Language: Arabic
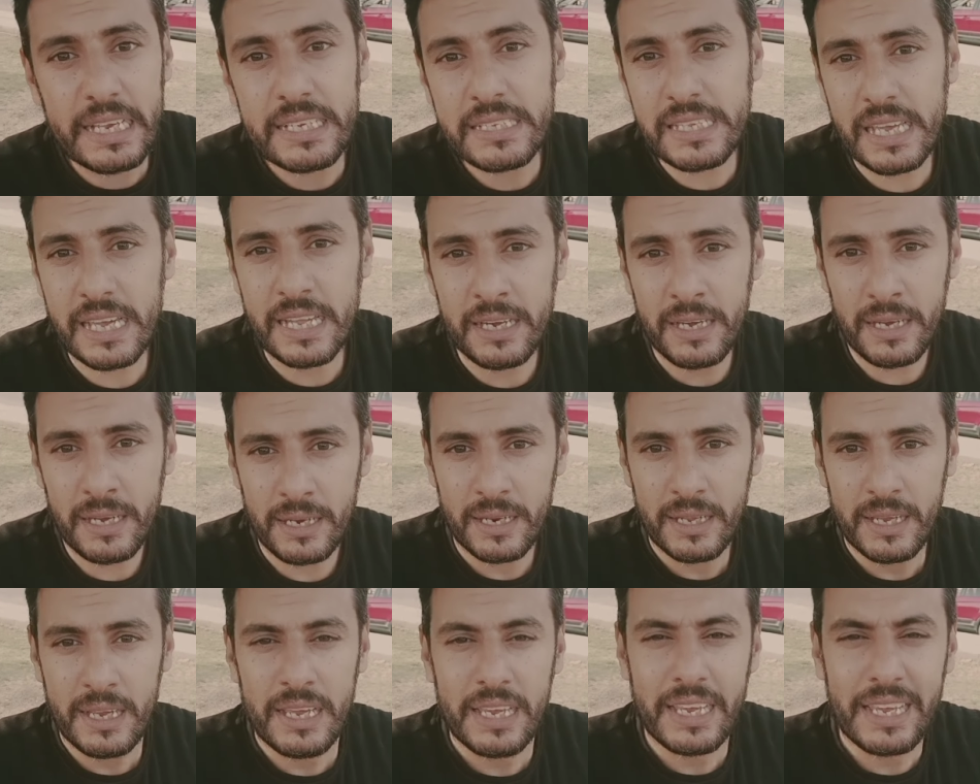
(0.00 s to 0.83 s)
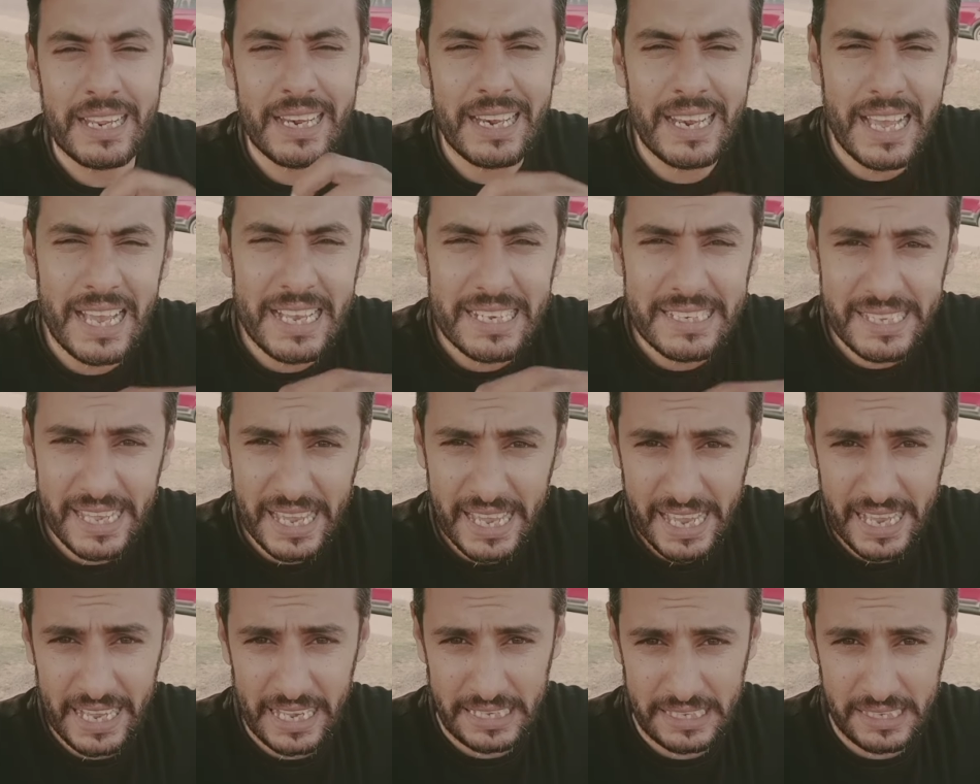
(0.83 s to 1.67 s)
اذا
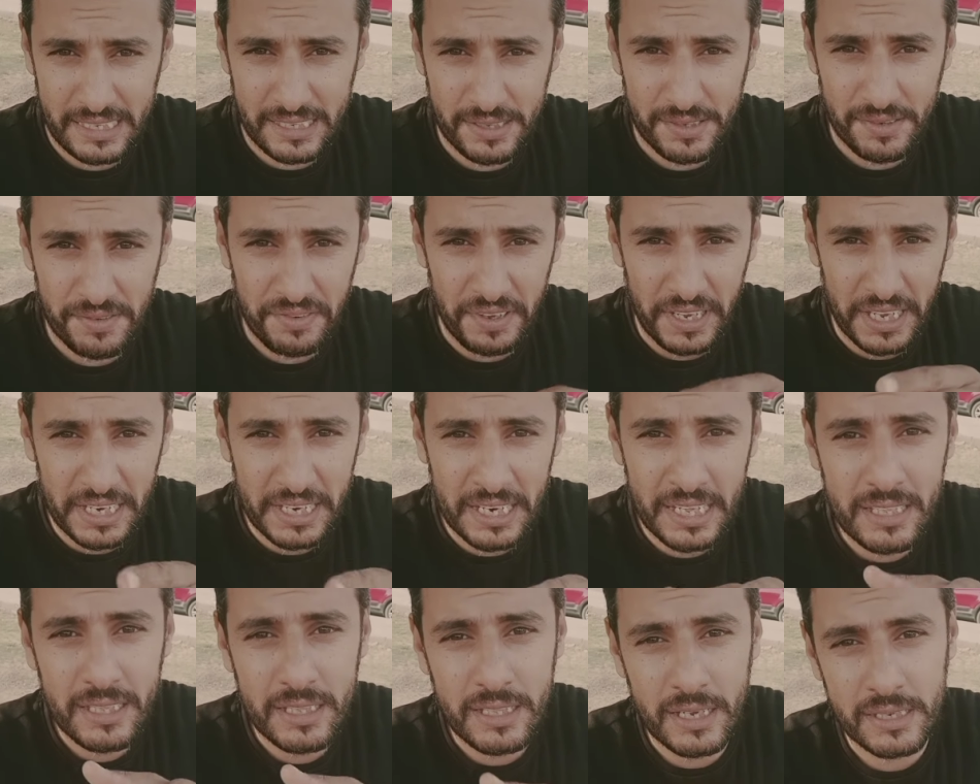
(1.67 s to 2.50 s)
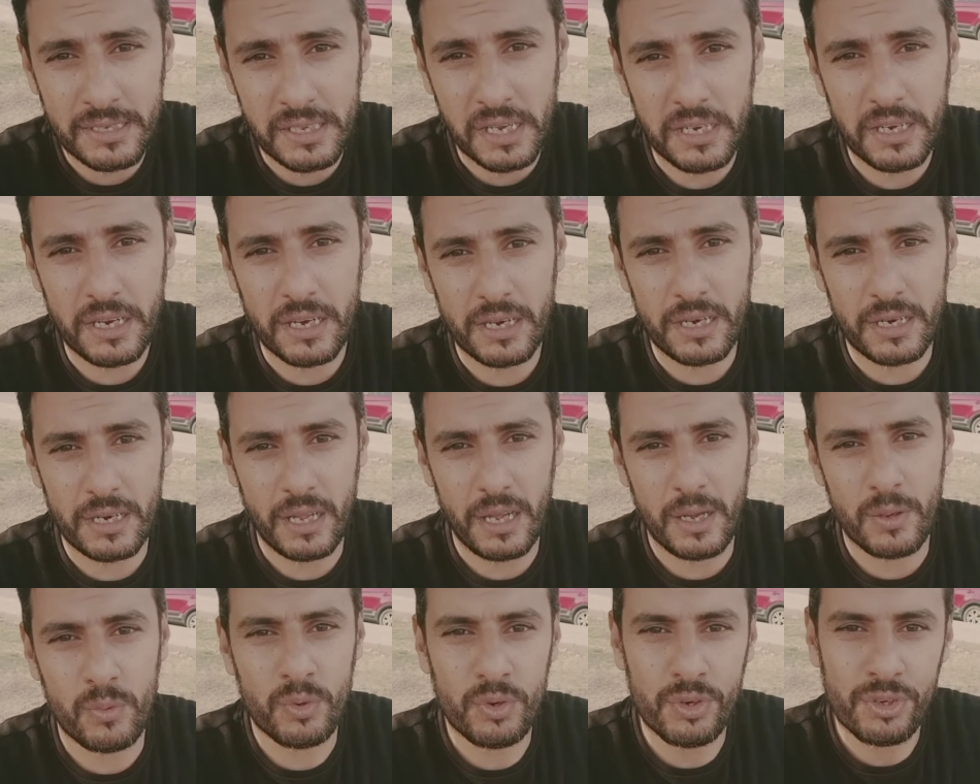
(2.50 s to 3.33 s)
الاساس في ان انت ذكر
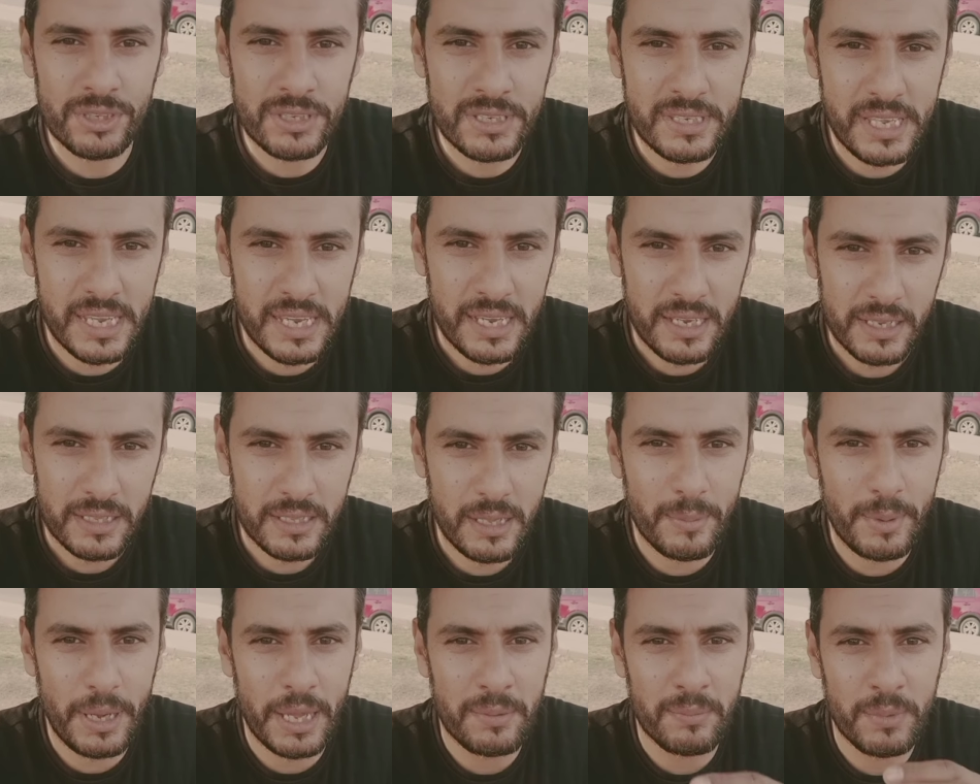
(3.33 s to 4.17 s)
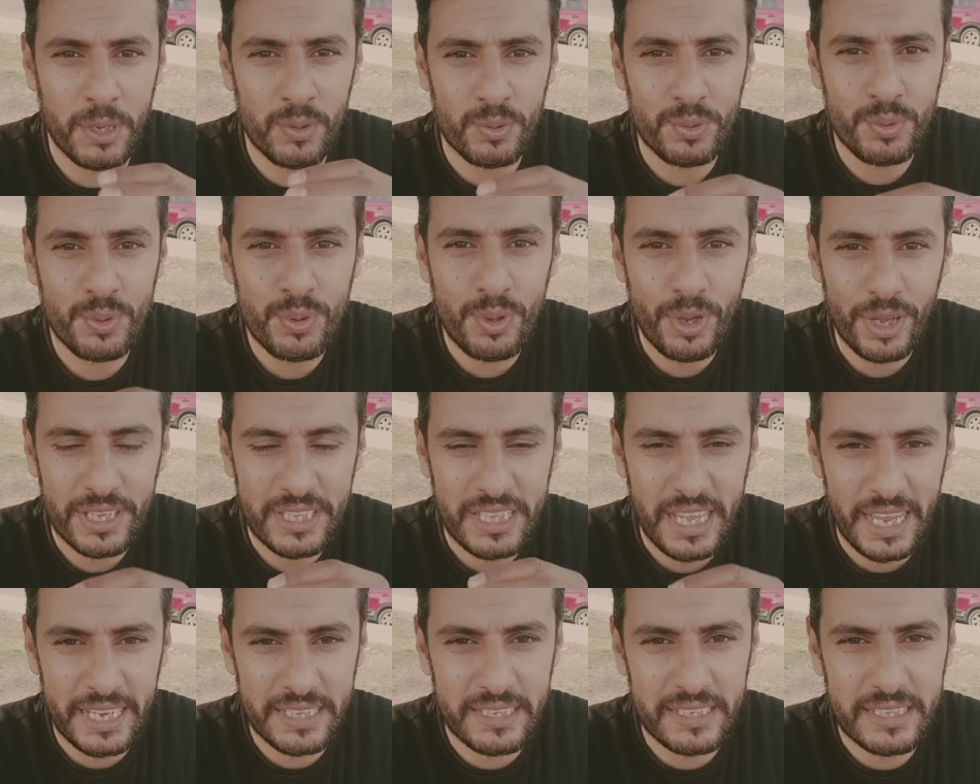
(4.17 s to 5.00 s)
او انثى طبعا موضوع
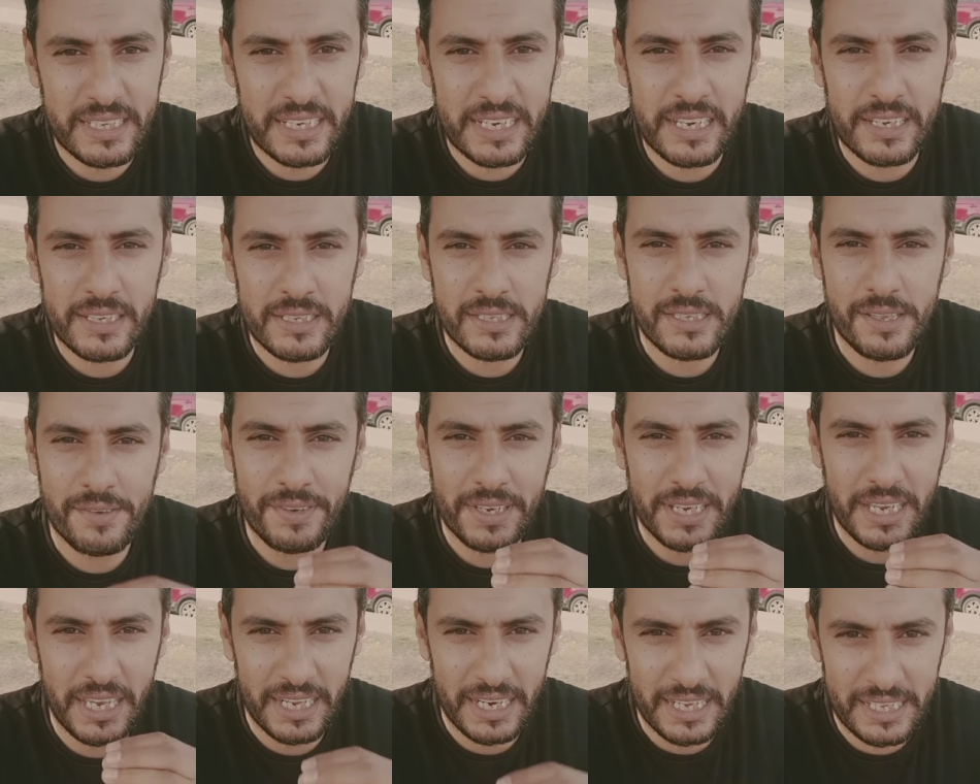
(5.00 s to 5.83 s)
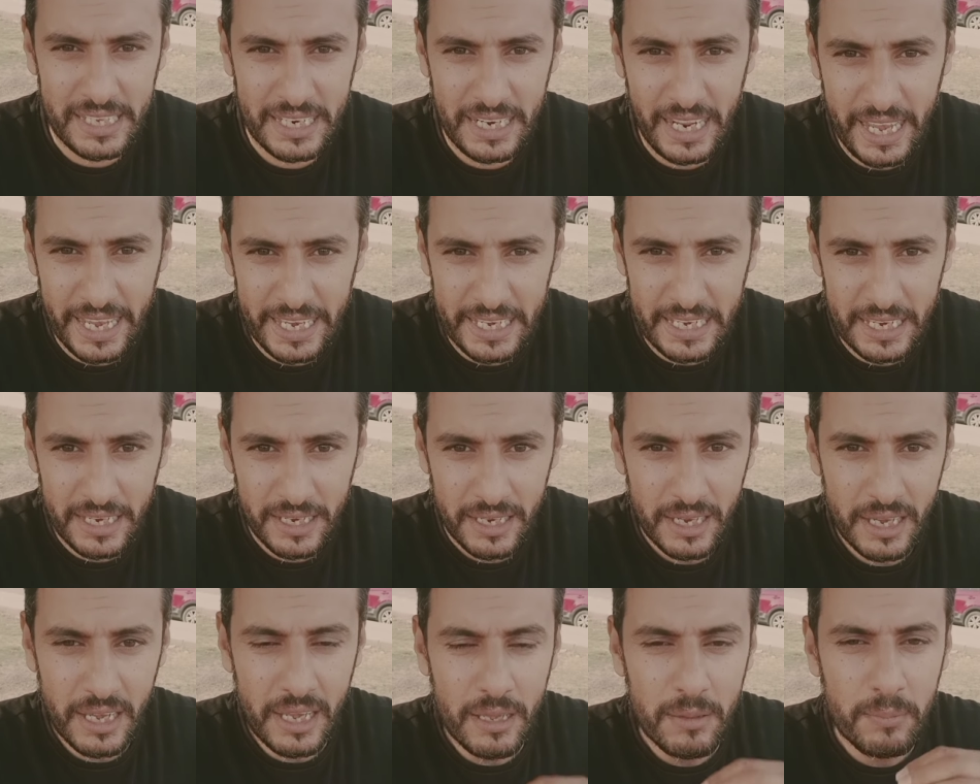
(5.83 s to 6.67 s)
تحديد الجنس في الكائنات الحيه
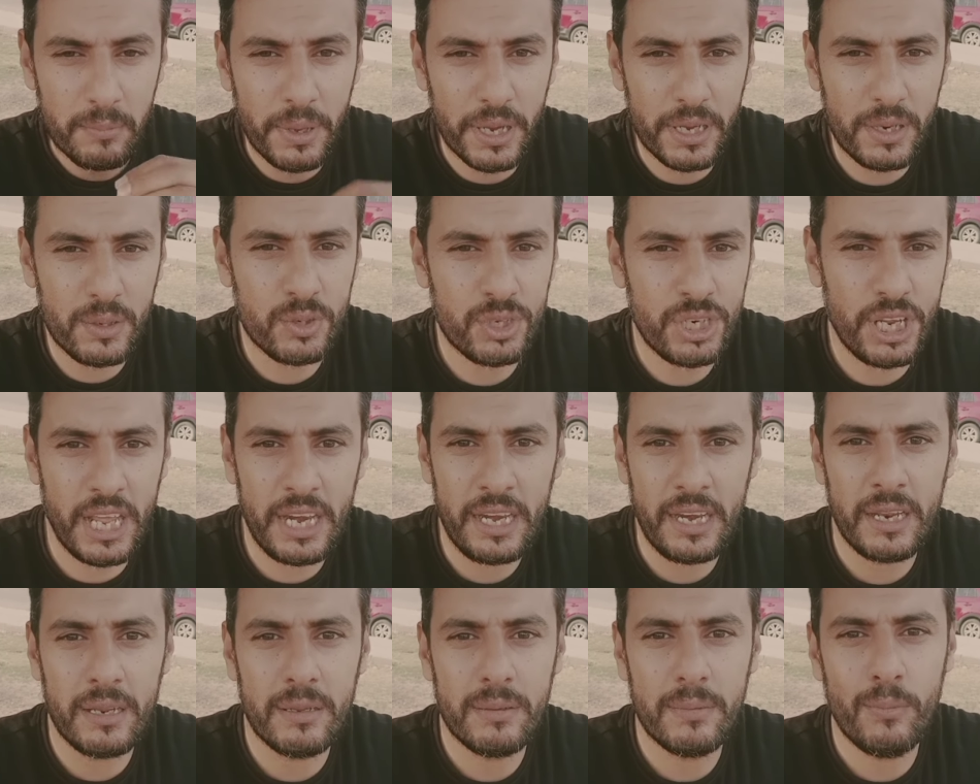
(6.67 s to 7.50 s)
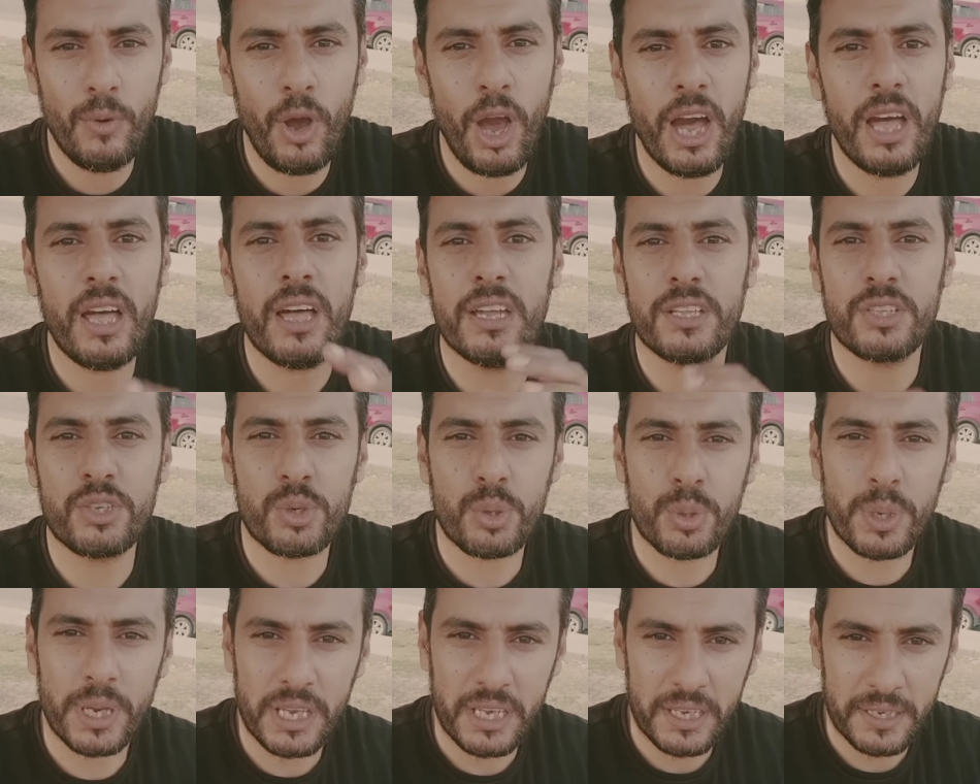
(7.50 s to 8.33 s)
بيولوجيا معقد
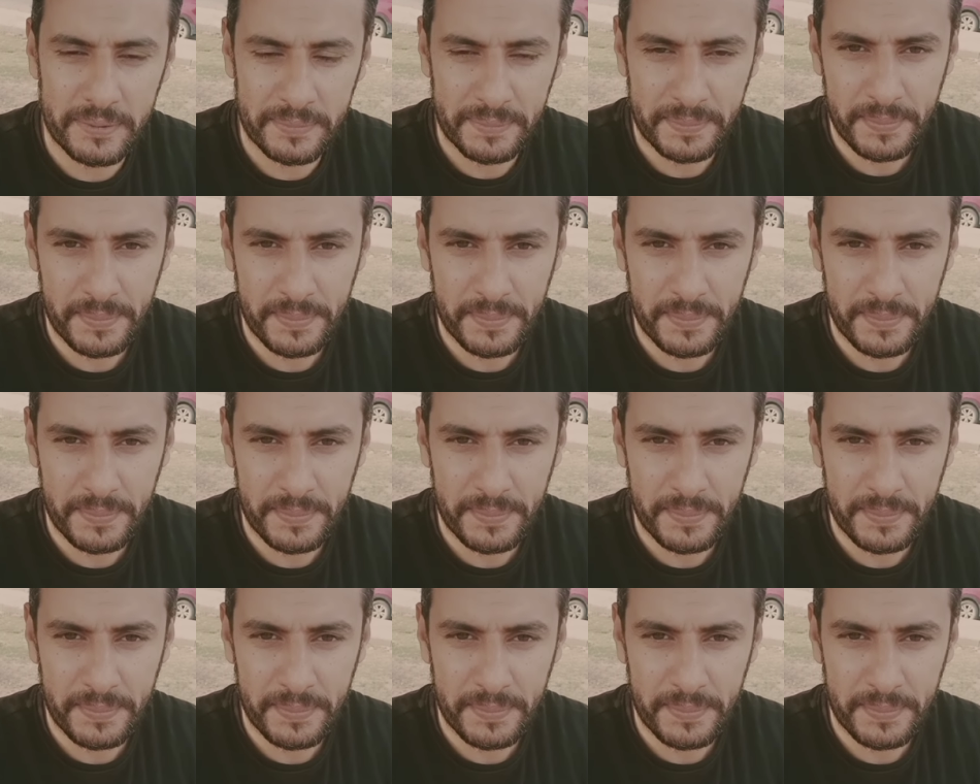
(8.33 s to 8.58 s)
شويه